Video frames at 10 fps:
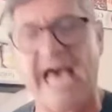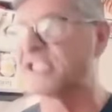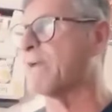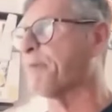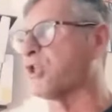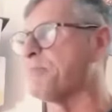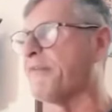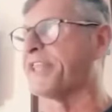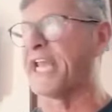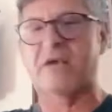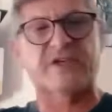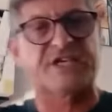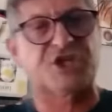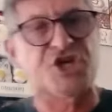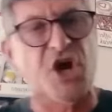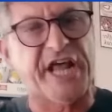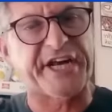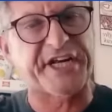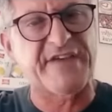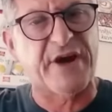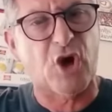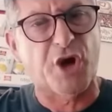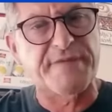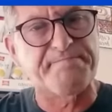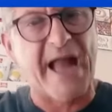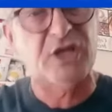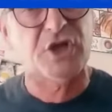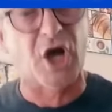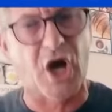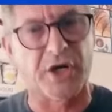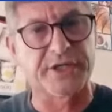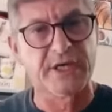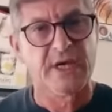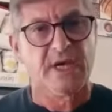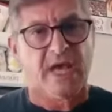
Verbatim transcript: I pagliacci e poi dobbiamo vedere che questi signori arrivano con i balconi,